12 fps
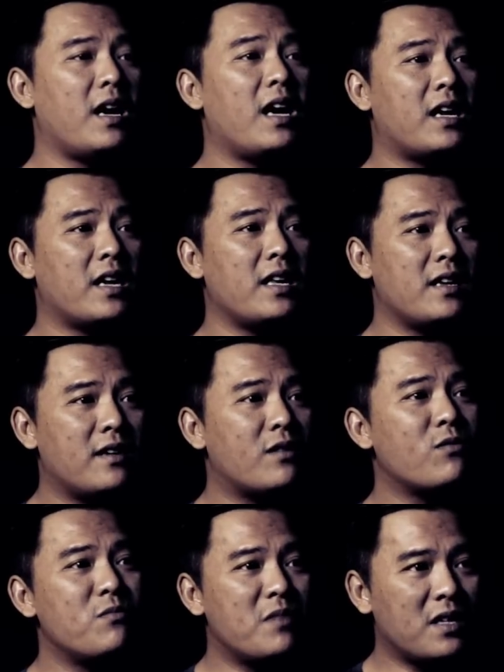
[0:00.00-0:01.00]
area
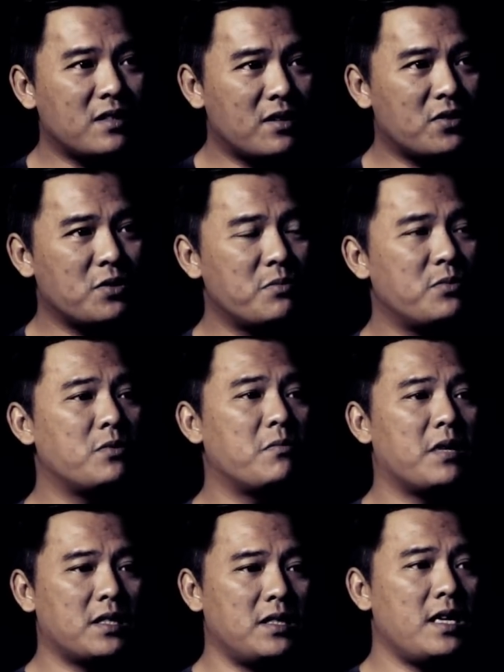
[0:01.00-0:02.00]
rumah tersebut.
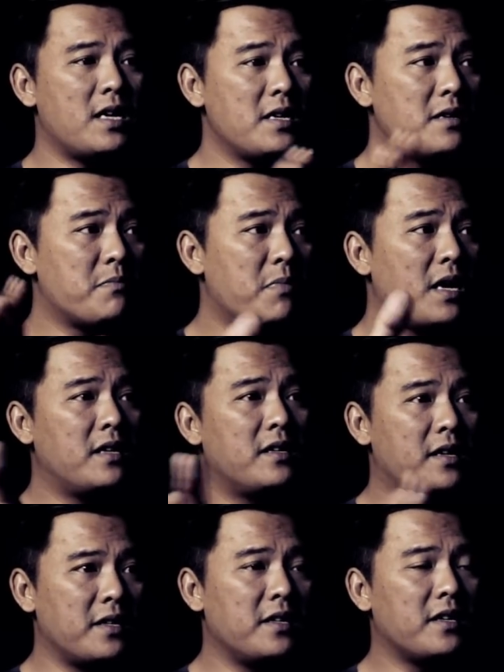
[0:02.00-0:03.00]
Masih ada
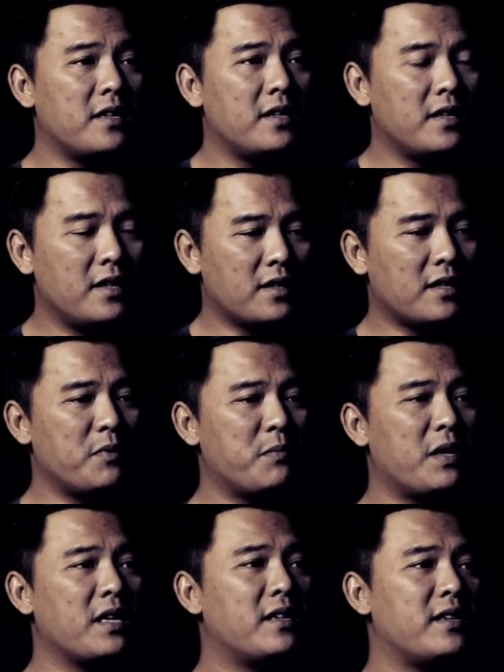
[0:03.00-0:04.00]
pagernya, tapi
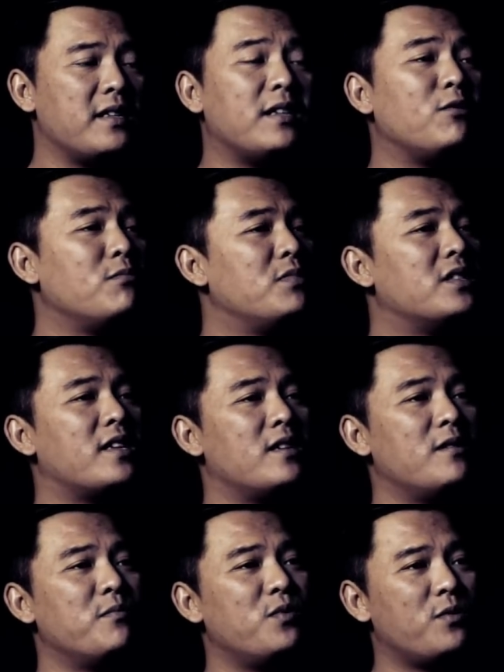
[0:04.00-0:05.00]
pagernya itu bisa
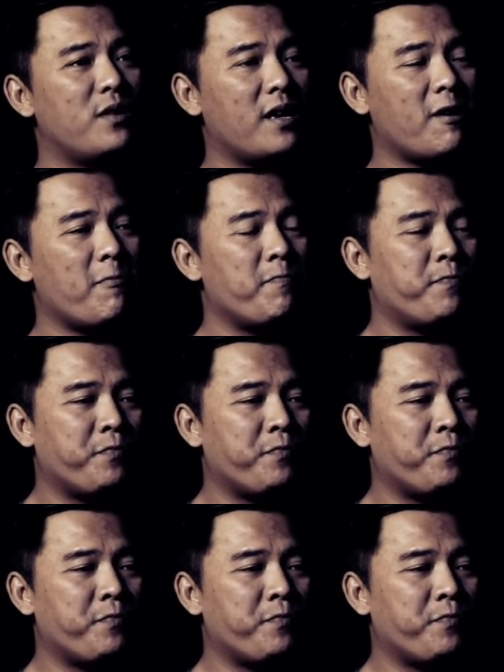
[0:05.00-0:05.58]
dibuka.